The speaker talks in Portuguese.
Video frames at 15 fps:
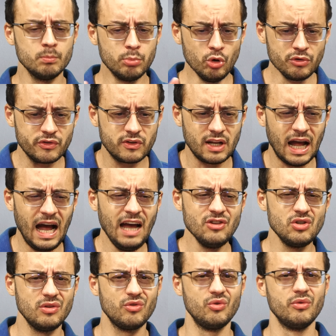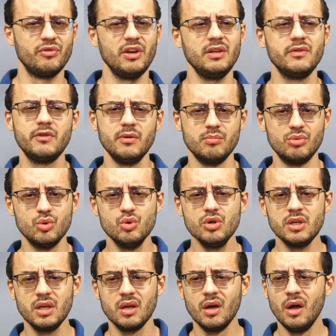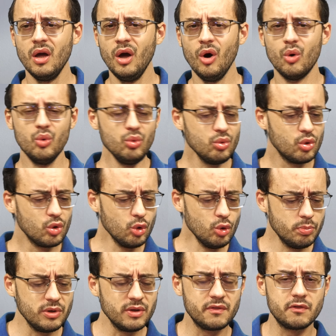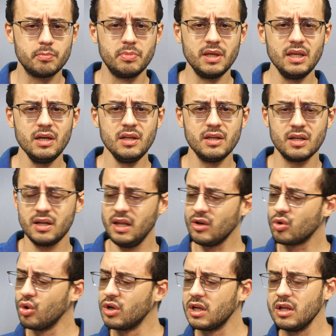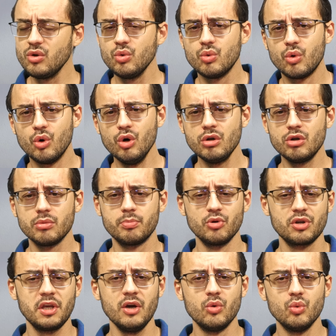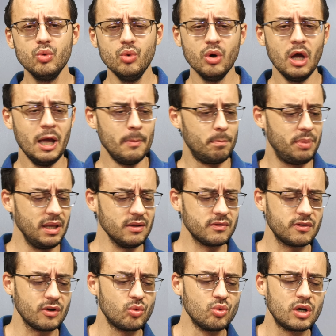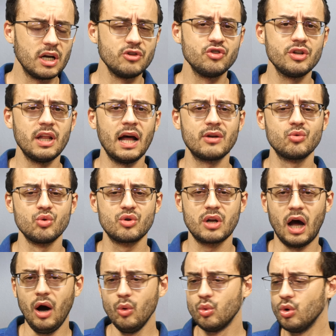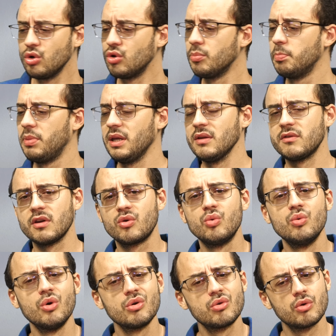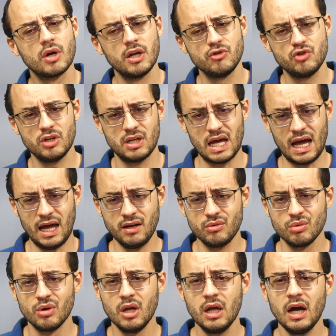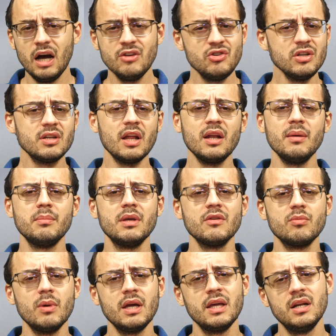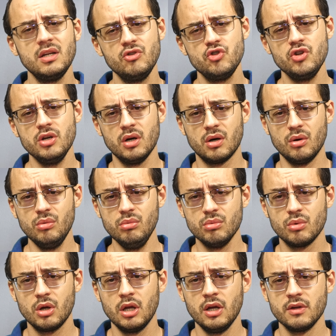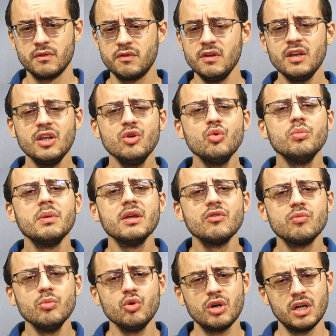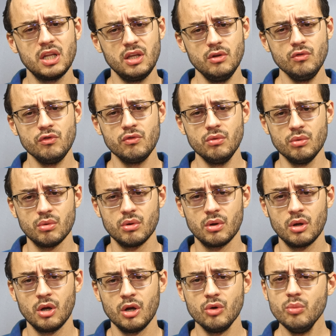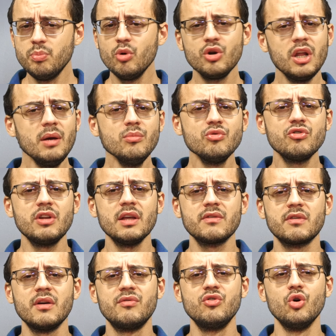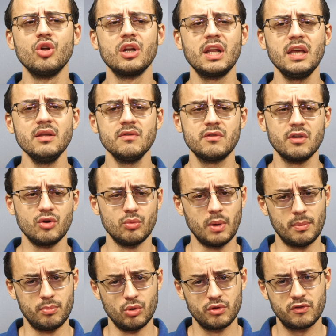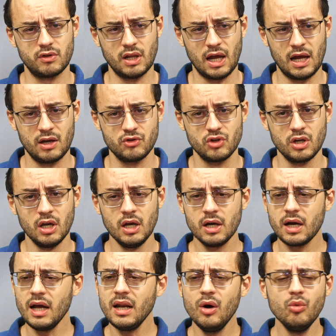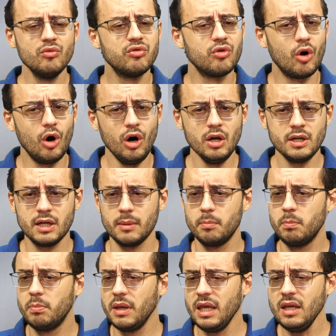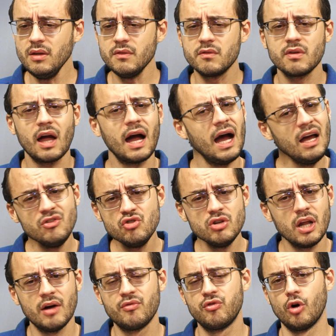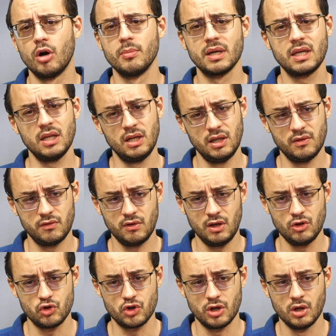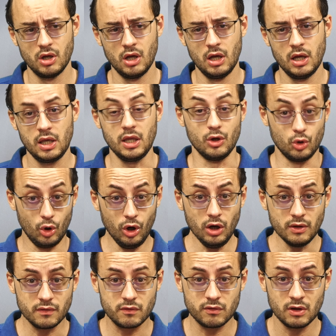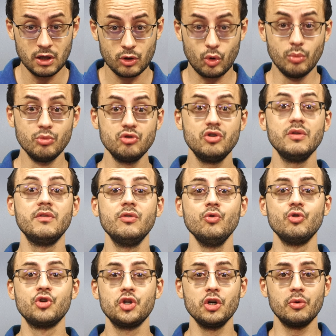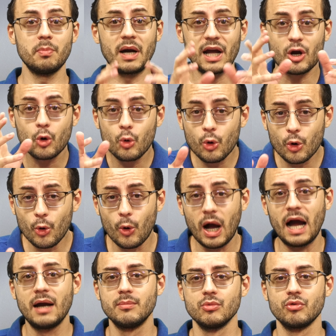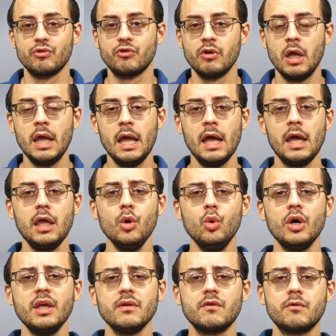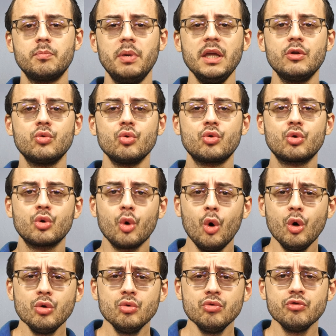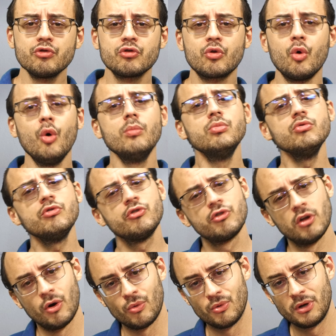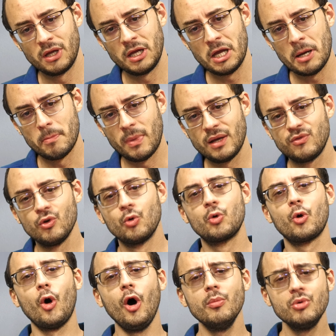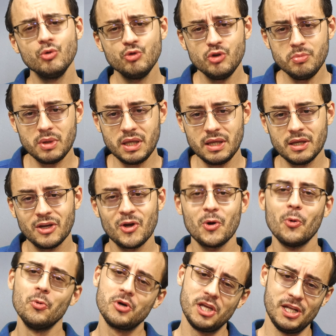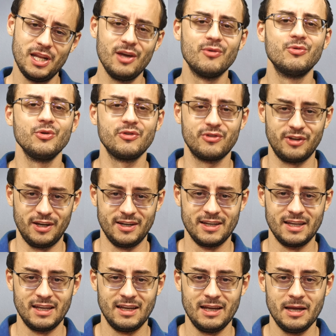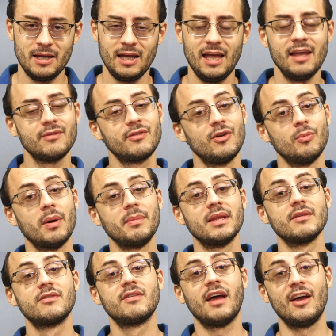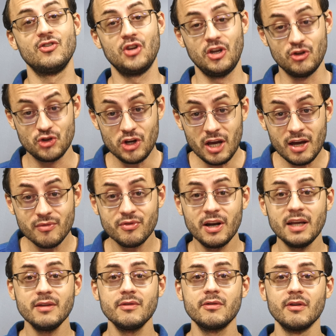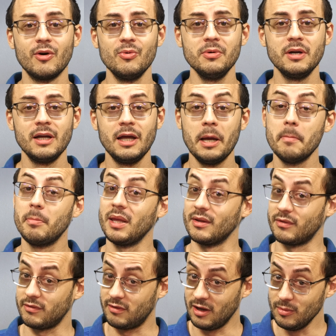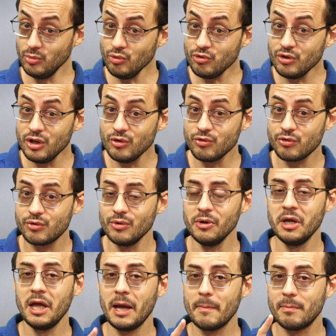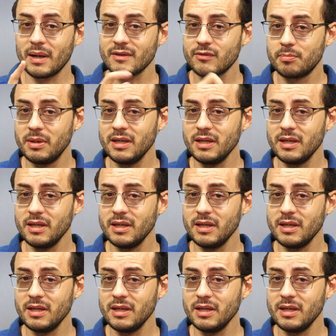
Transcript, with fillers: postagens no Facebook, um grupo espírita detonando o outro, porque um pensa com um candidato tal, o outro pensa com outro candidato. A gente está na mesma religião seguindo o mesmo Cristo. Não podemos ter essa violência numa postagem. Cada um vota, pensa, age da forma que deseja. E nós, como dizia o Chico, para coroarmos, eu respeito todos como são, mas eu cobro de mim o que devo ser. Esta é uma mensagem de reflexão. Pensemos nisto, mas